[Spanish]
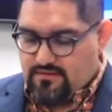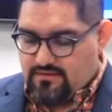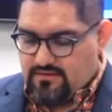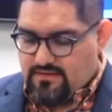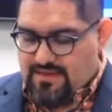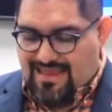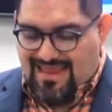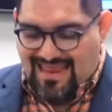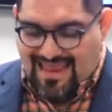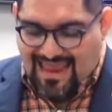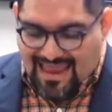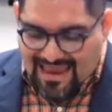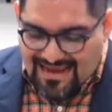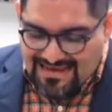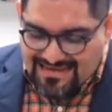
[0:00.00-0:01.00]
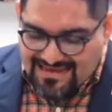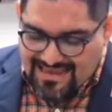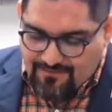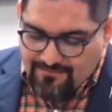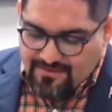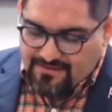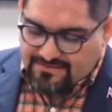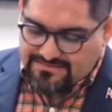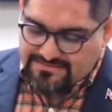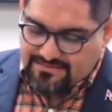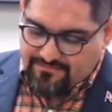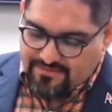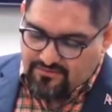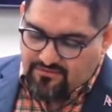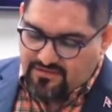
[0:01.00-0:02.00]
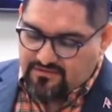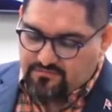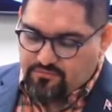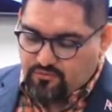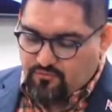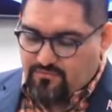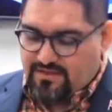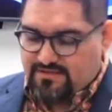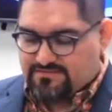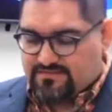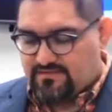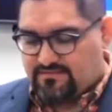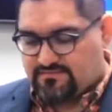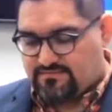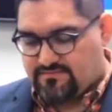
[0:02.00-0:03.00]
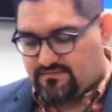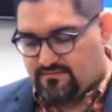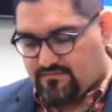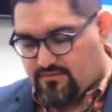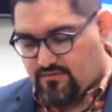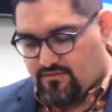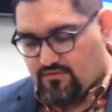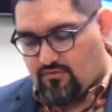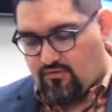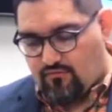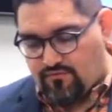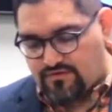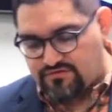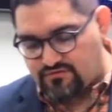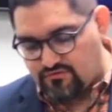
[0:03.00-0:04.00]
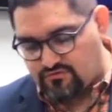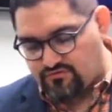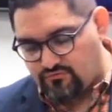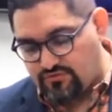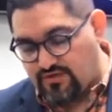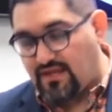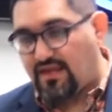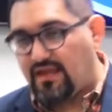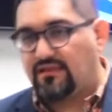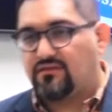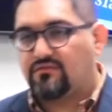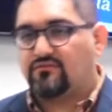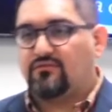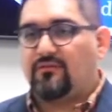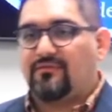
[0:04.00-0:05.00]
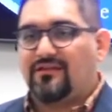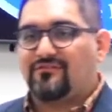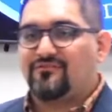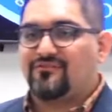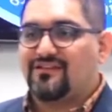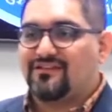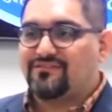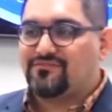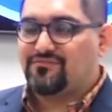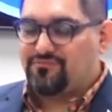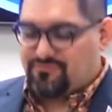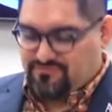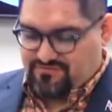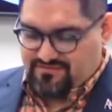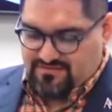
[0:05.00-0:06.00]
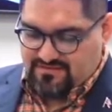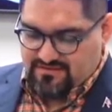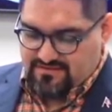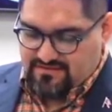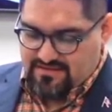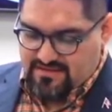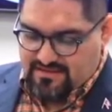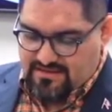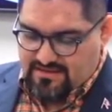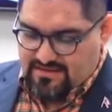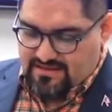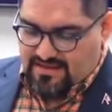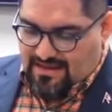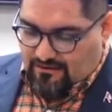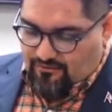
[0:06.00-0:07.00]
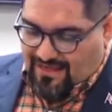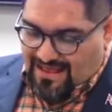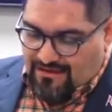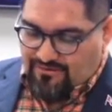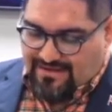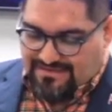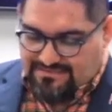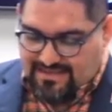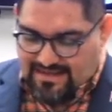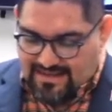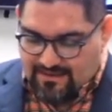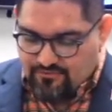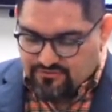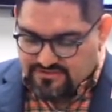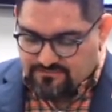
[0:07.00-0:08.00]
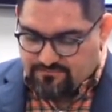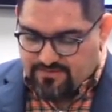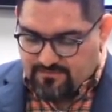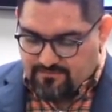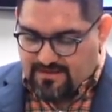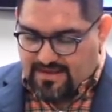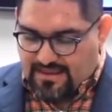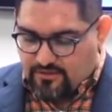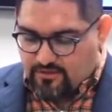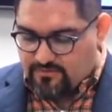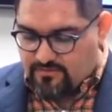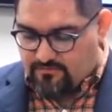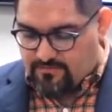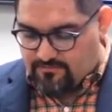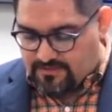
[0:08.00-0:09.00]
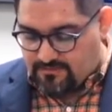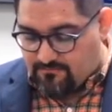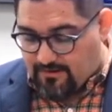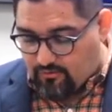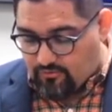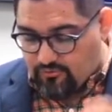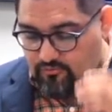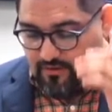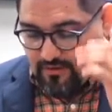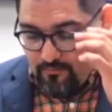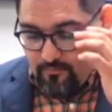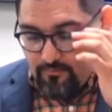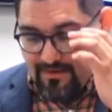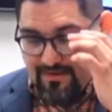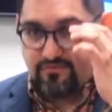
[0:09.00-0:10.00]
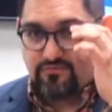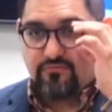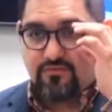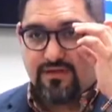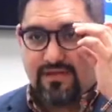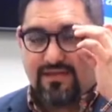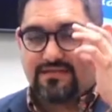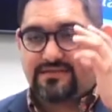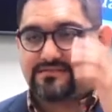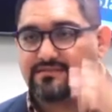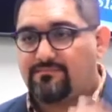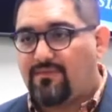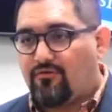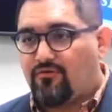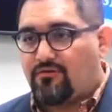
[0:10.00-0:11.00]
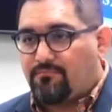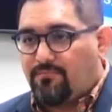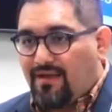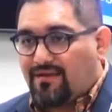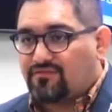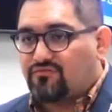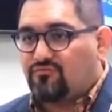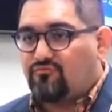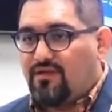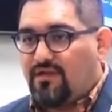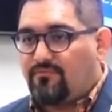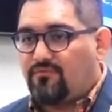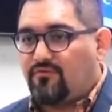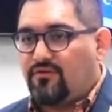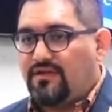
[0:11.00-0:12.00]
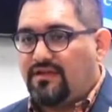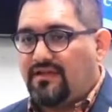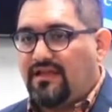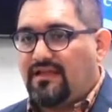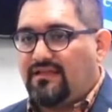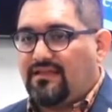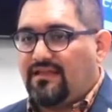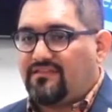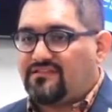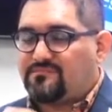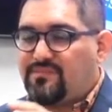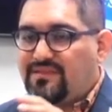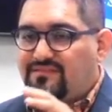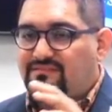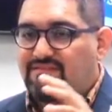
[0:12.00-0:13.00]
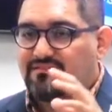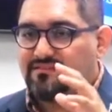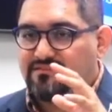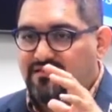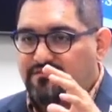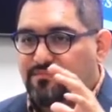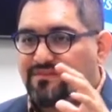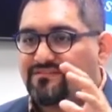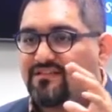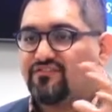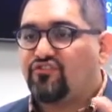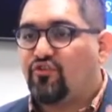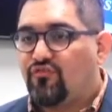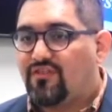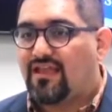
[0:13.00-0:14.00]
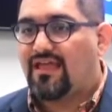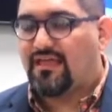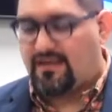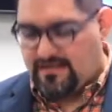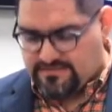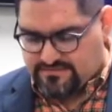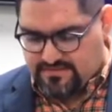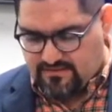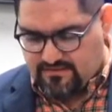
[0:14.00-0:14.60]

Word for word: y él que había recibido las promesas, ofreció su unigénito, hablando de Jesús. Ahora, aunque tenemos el privilegio de vivir bajo el nuevo pacto, ¿qué quiere decir? Bajo el pacto nuevo, la dispensación de la gracia,